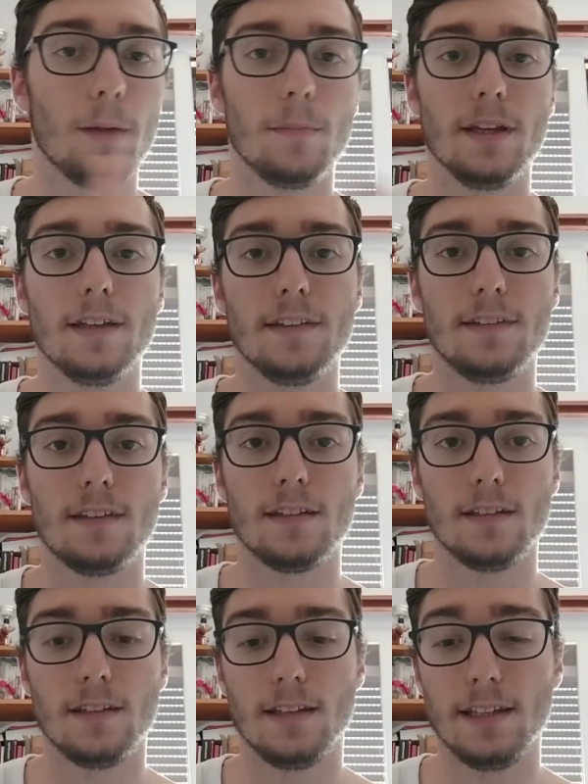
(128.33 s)
même les
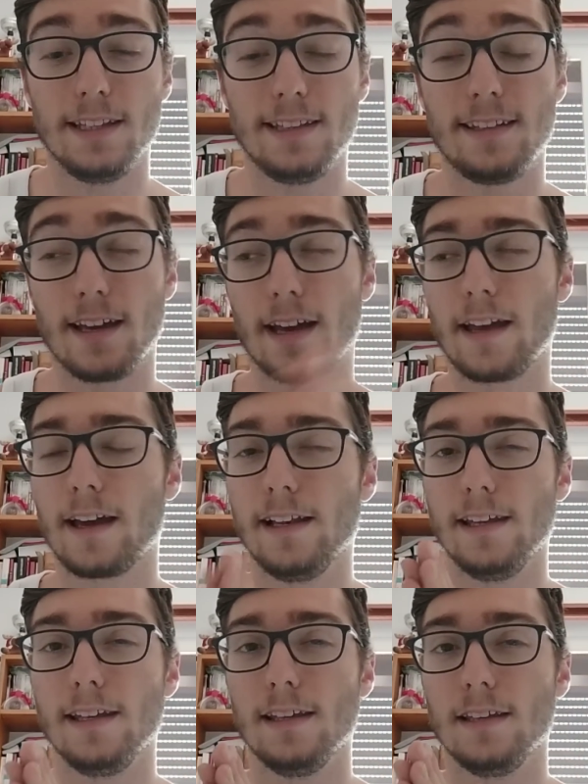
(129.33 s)
littéraires et
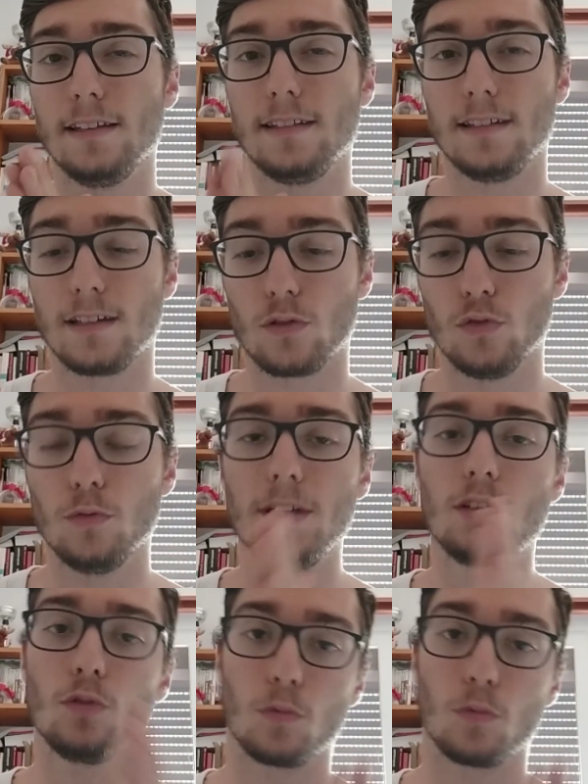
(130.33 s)
les économiques.